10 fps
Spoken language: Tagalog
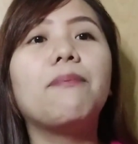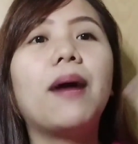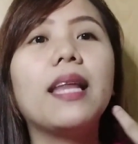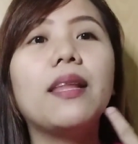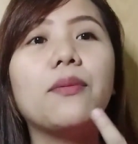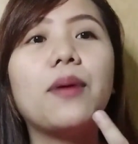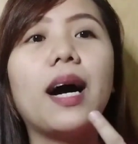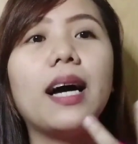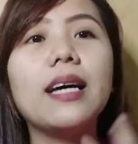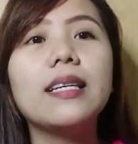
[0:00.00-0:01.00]

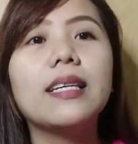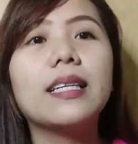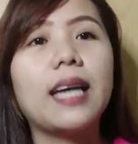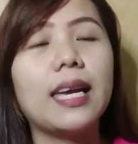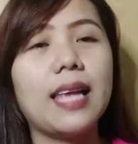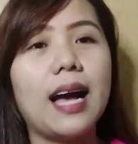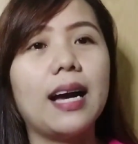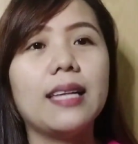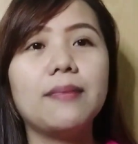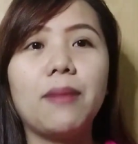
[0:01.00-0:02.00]
Pangalawa,
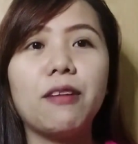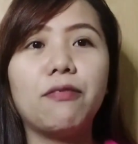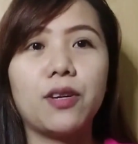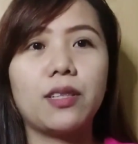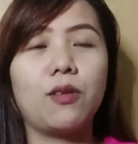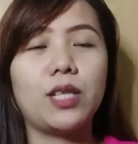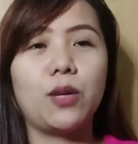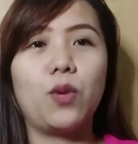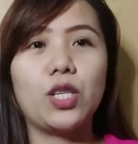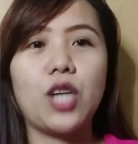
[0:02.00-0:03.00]
kailangan may
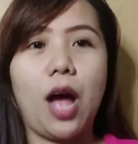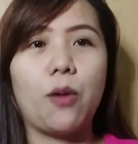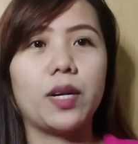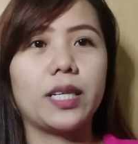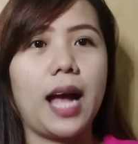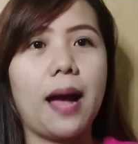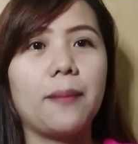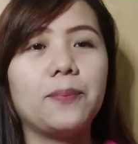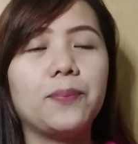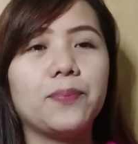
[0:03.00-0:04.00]
4,000 watch hour ka.